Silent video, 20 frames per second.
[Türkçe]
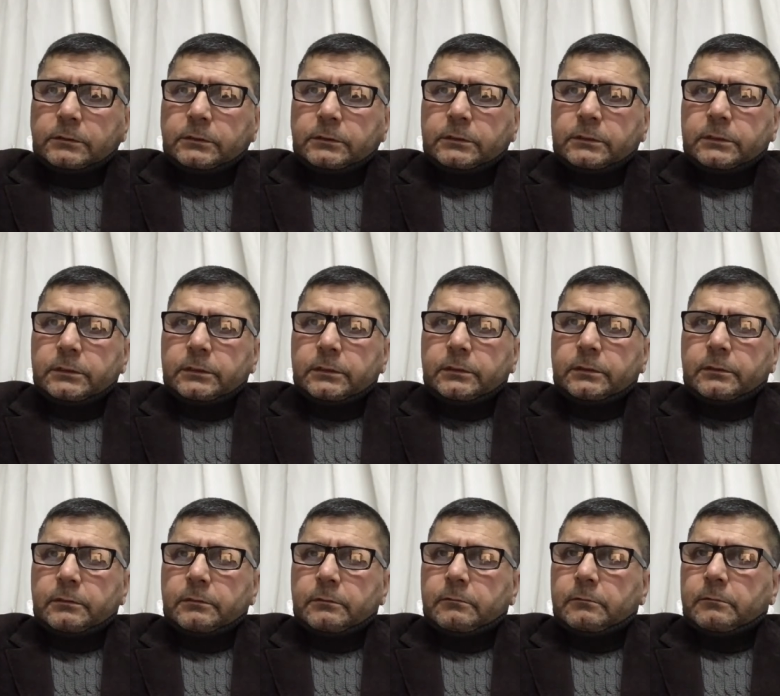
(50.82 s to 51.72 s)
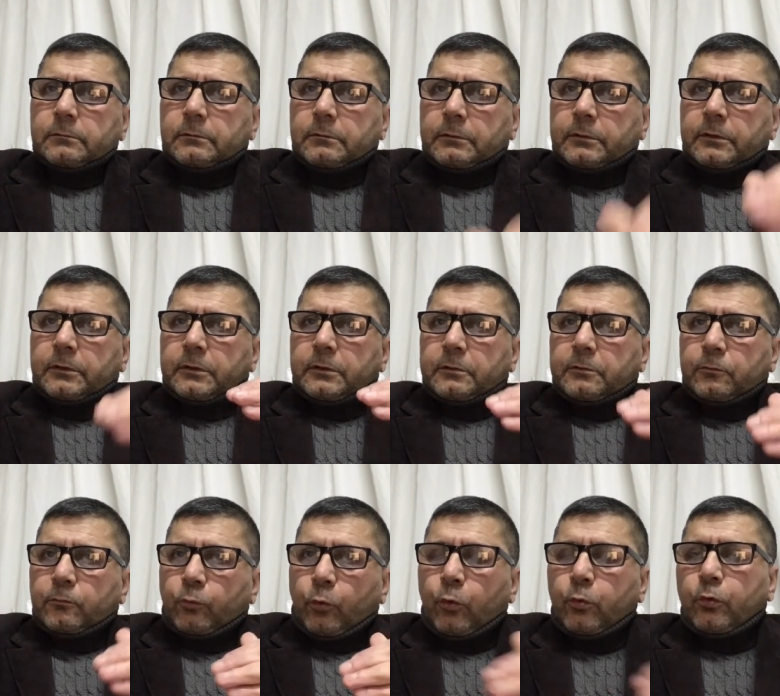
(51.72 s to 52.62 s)
e,
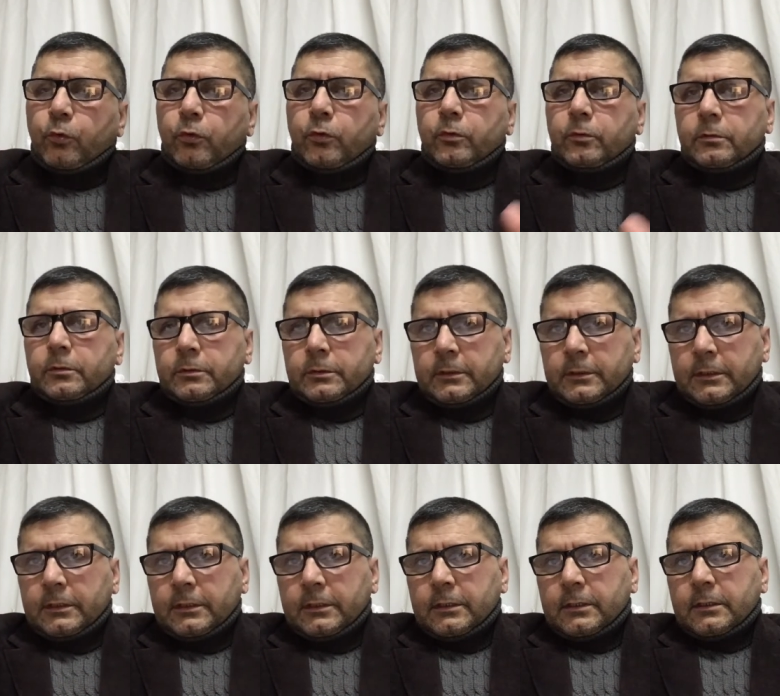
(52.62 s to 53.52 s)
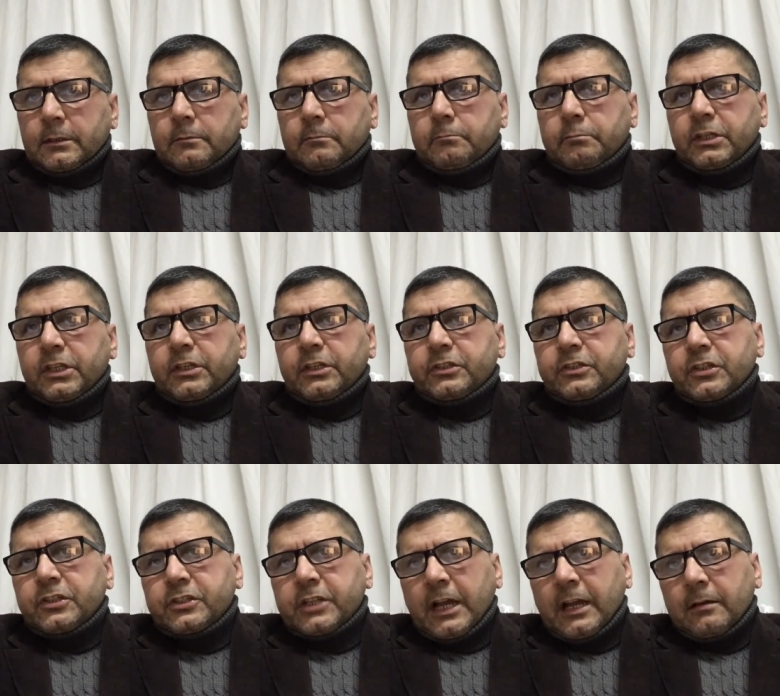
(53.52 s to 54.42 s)
onu bir
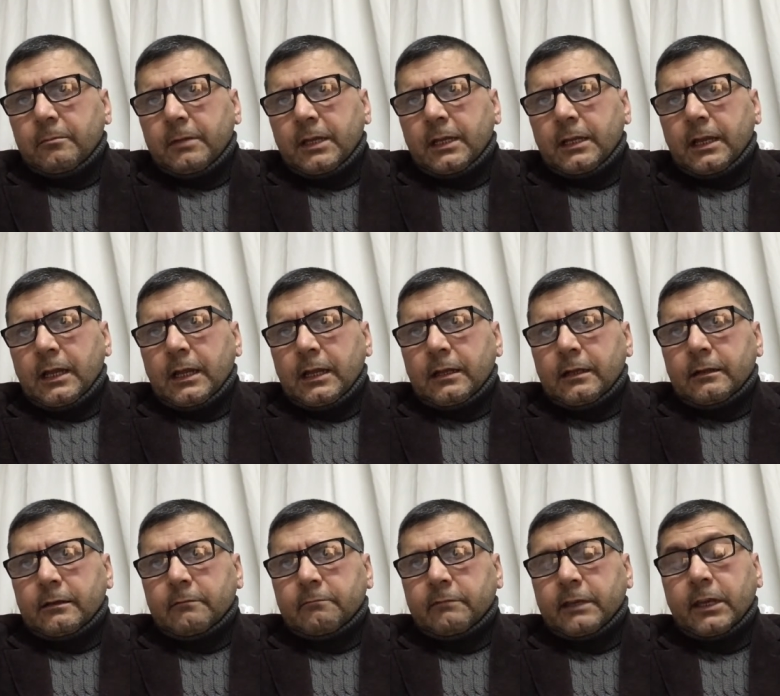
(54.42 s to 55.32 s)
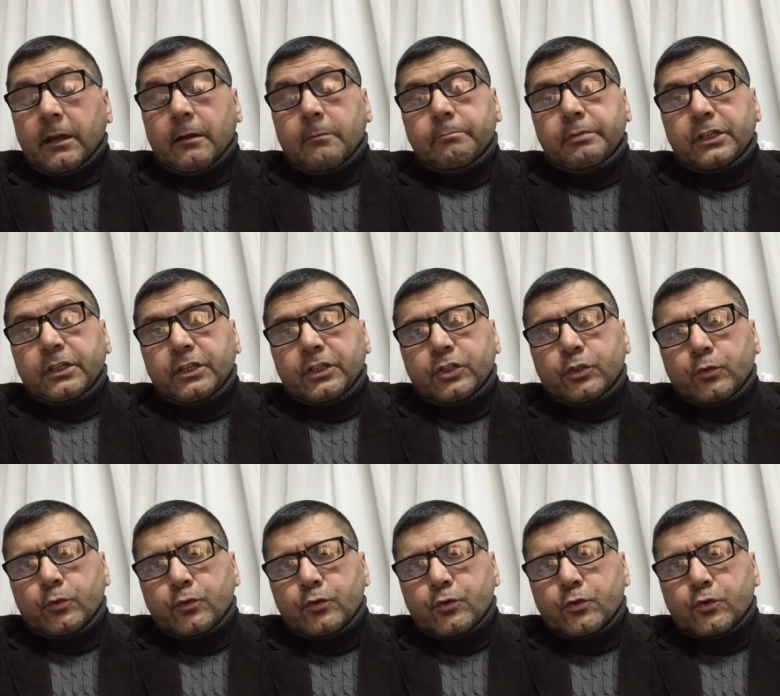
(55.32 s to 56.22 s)
iki kelimeyle veya bir
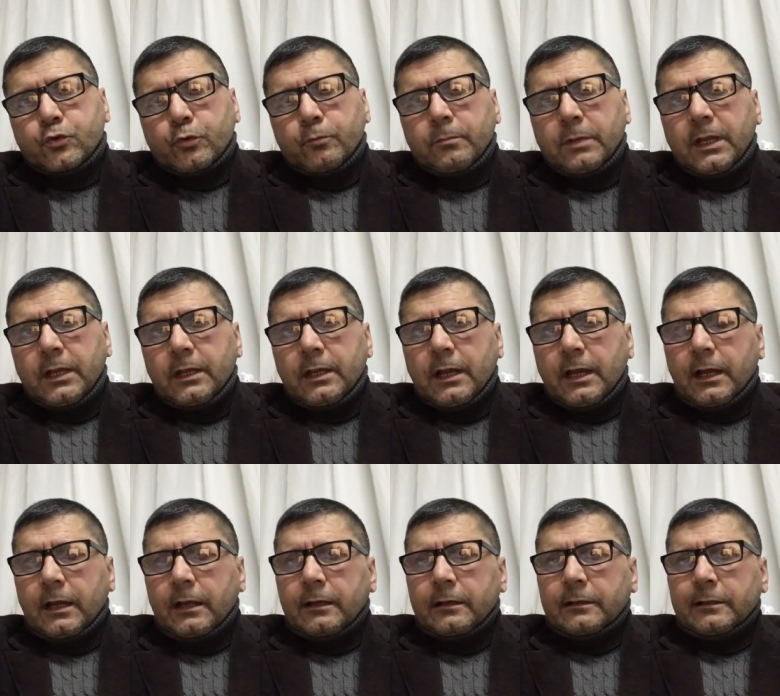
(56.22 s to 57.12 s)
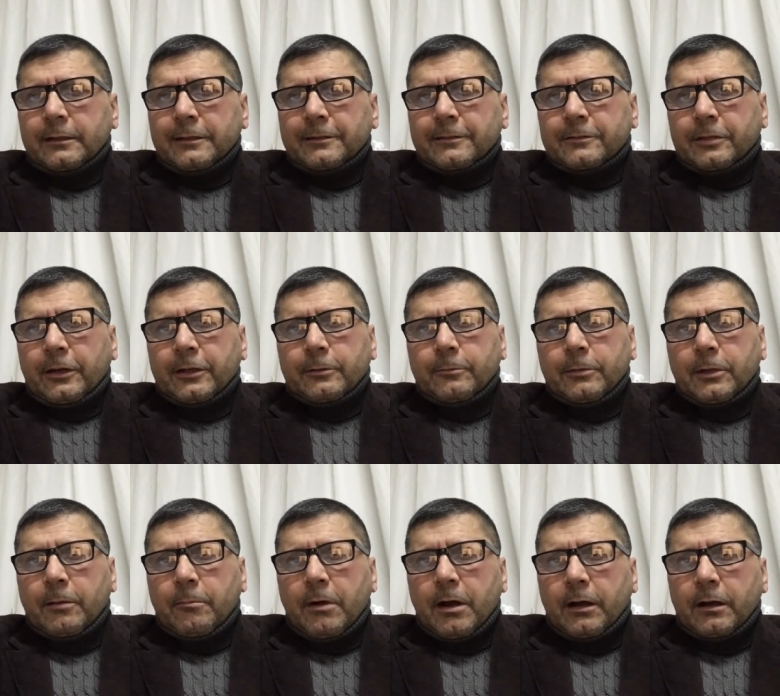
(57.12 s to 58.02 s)
iki üç cümleyle
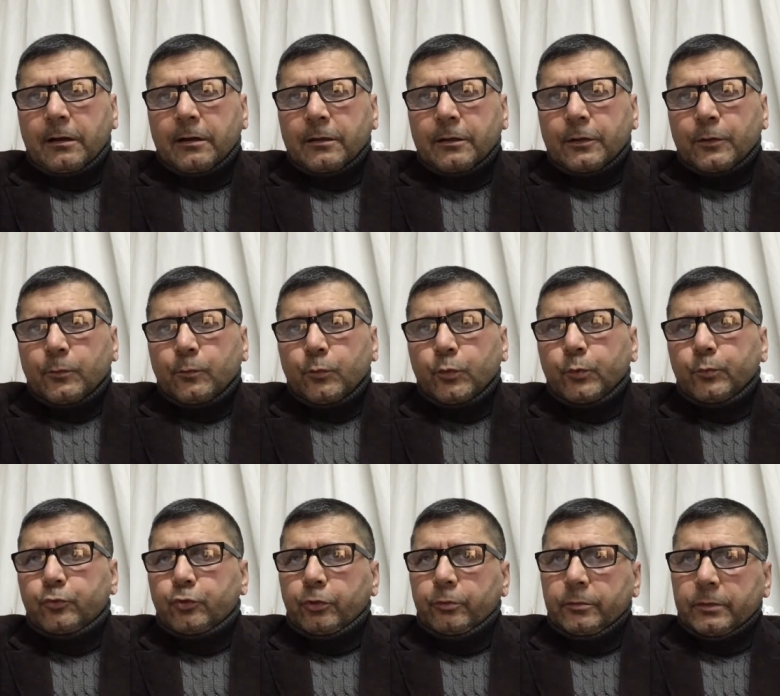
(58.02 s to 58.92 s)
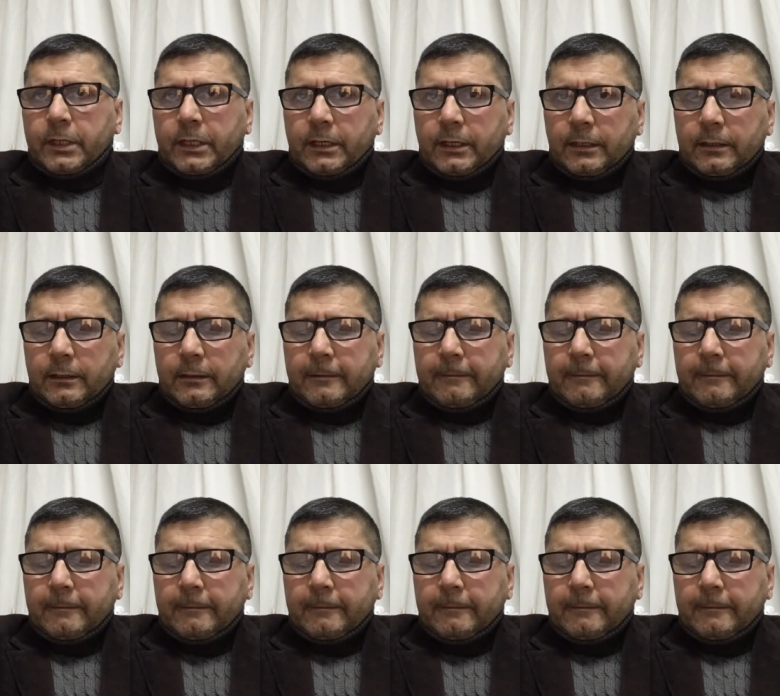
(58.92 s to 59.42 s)
tanımlamak mümkün değil